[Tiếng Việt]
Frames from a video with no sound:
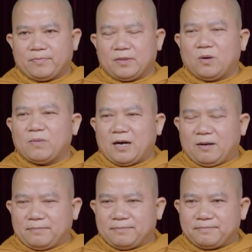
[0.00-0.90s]
đúng
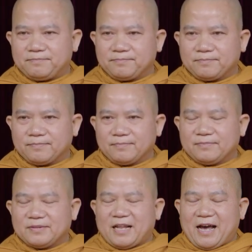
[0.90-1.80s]
không
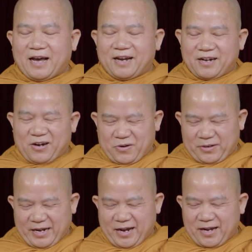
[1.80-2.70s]
đang
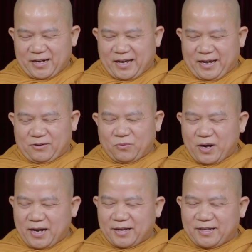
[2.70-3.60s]
ngồi an lạc
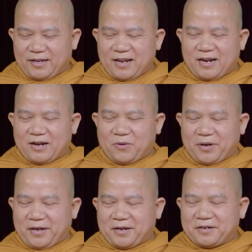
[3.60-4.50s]
quá vậy đang
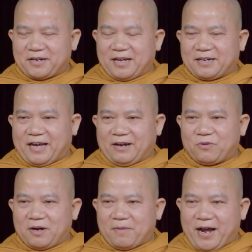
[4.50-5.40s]
ngồi nghe kinh an lạc
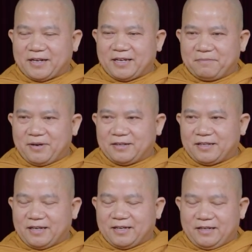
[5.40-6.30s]
quá bạn kế
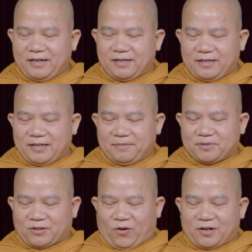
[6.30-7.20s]
bên lấy cây đi cây
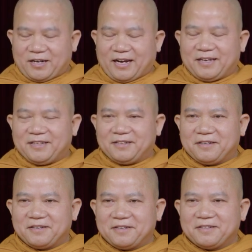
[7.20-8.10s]
kim chọt một cái
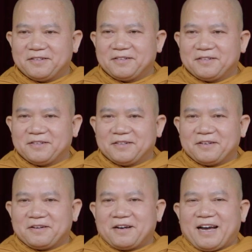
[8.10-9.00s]

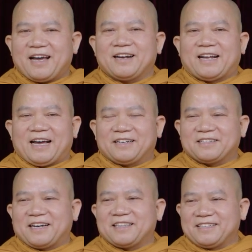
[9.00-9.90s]
an lạc nó
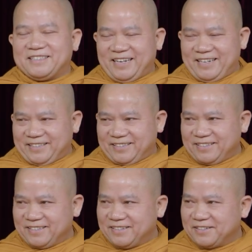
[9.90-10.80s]
trở thành gì
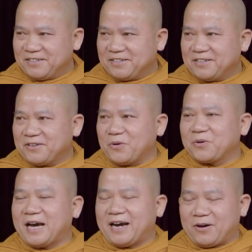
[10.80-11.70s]

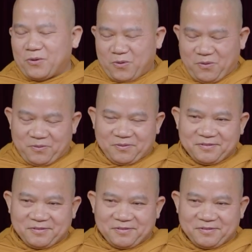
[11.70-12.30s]
khổ đau